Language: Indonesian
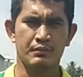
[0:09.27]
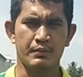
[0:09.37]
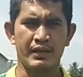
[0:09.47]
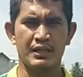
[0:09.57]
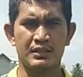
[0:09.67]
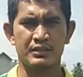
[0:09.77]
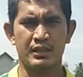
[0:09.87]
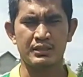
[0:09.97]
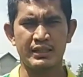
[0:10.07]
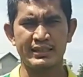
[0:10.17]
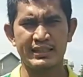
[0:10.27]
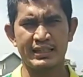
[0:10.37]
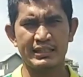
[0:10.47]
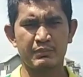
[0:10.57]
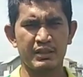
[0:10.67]
permainan atletik yang
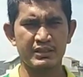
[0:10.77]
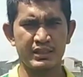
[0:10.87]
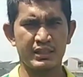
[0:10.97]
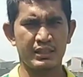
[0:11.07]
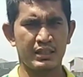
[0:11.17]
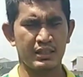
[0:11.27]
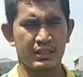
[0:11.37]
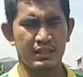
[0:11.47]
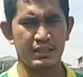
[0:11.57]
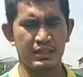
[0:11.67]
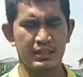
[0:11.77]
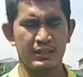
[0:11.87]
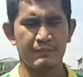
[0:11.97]
kita pelajari uh,